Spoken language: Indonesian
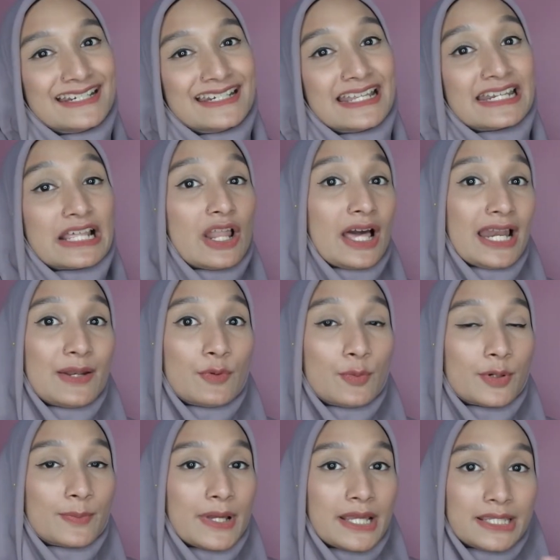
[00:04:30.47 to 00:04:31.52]
Dan kalau kalian
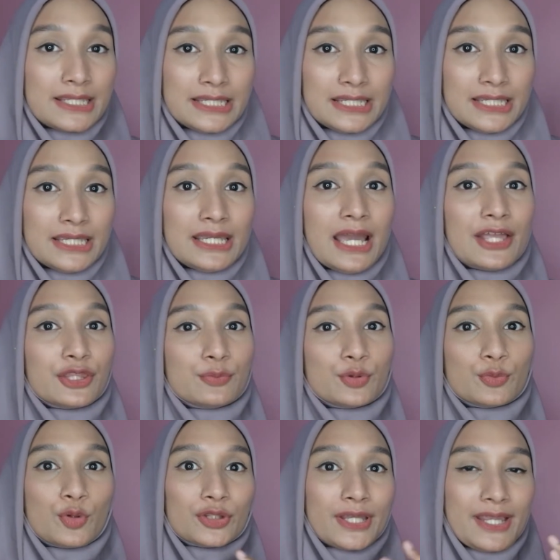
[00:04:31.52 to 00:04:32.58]
mau berbagi
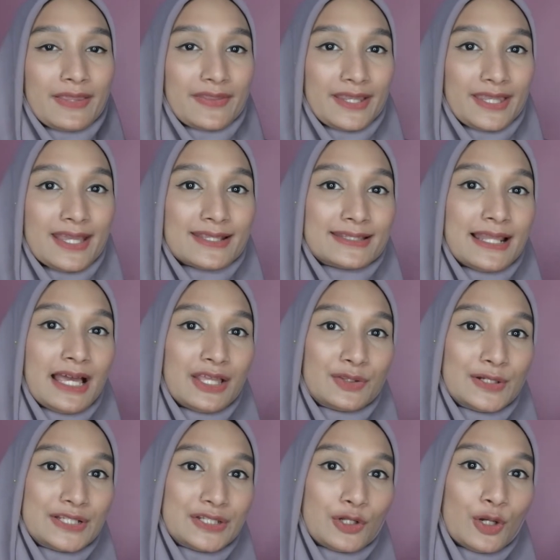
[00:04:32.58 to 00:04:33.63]
ataupun mau tanya-tanya, silahkan
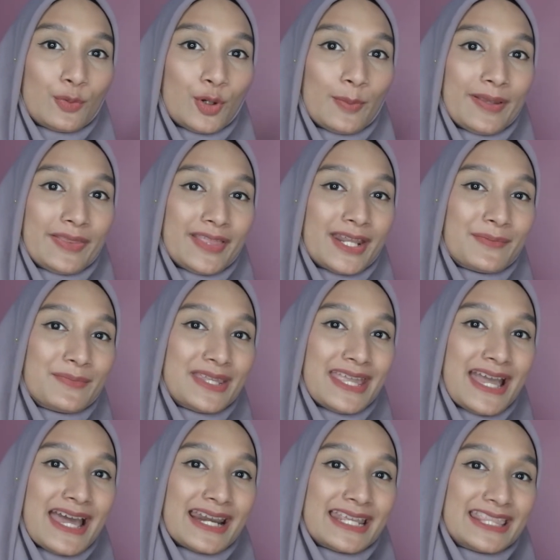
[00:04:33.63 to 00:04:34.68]
tulis di kolom komentar
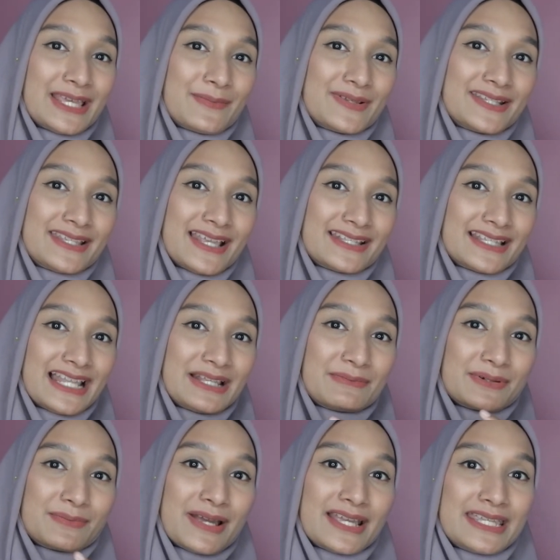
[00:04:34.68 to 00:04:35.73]
biar kita bisa saling
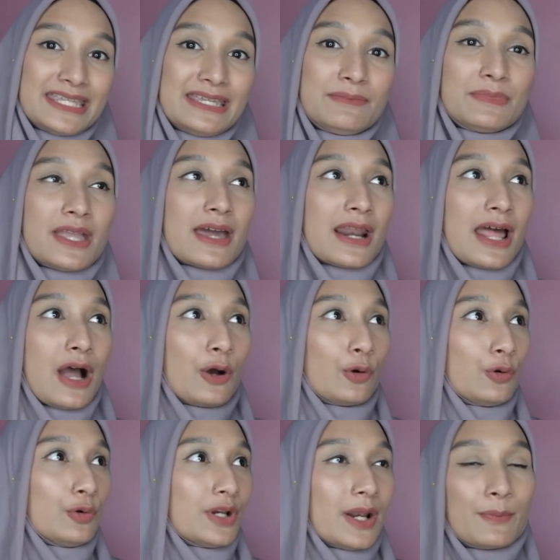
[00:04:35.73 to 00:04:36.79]
berbagi, biar
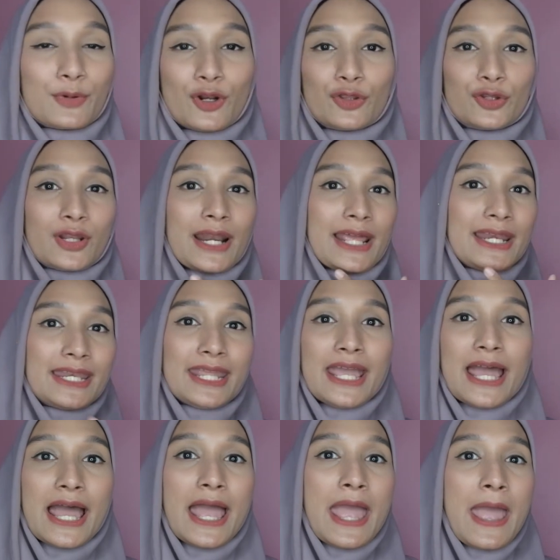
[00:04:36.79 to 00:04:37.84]
aku dan penonton
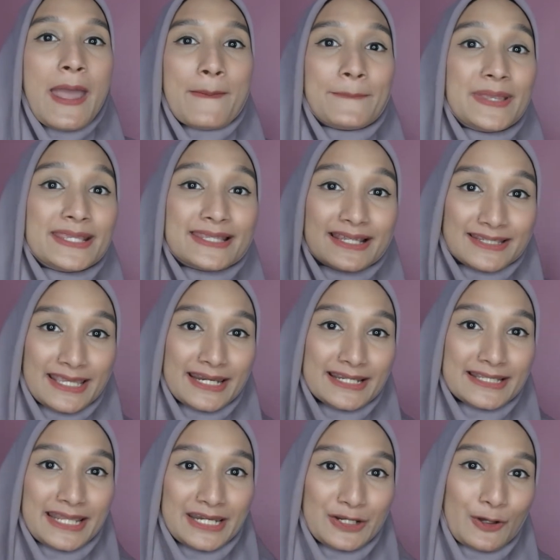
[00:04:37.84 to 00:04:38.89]
lainnya bisa
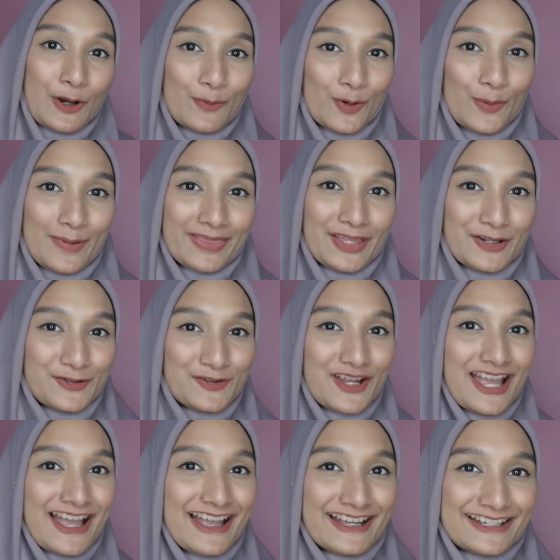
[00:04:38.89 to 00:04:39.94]
sharing-sharing di kolom komentar
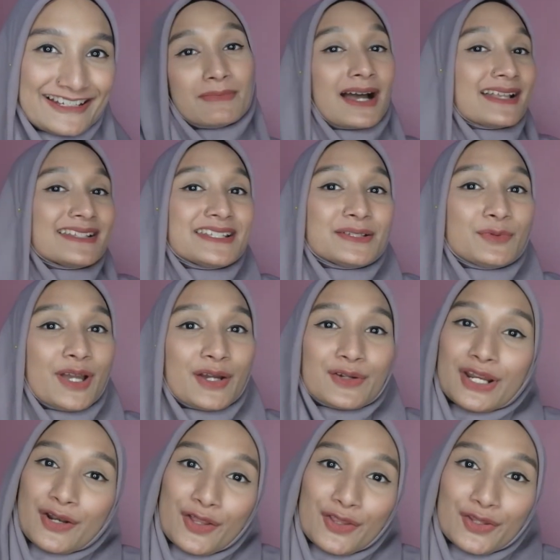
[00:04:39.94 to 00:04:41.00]
juga. Makasih semua yang
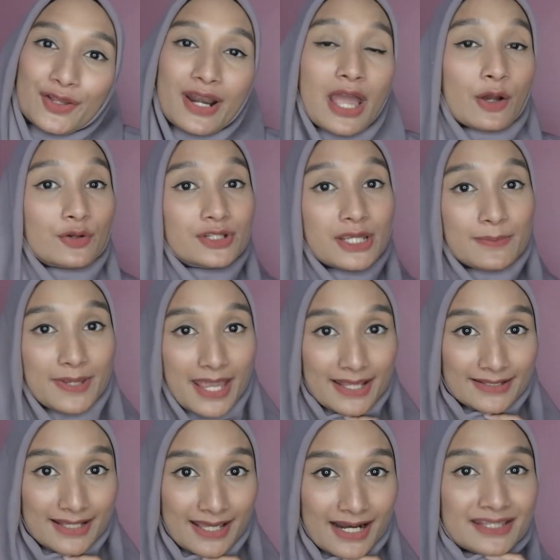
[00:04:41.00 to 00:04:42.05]
udah nonton, aku JB
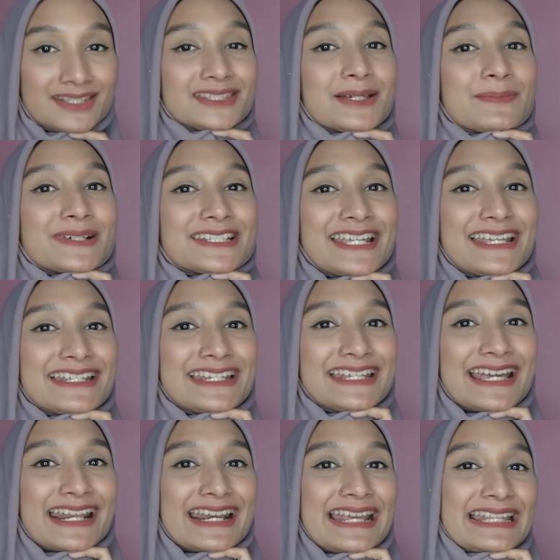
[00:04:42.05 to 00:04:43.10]
Azara, tetap percaya
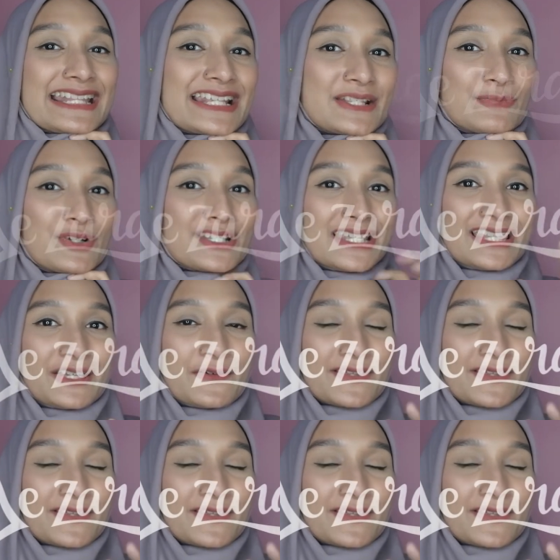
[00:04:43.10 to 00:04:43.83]
diri karena kita semua cantik.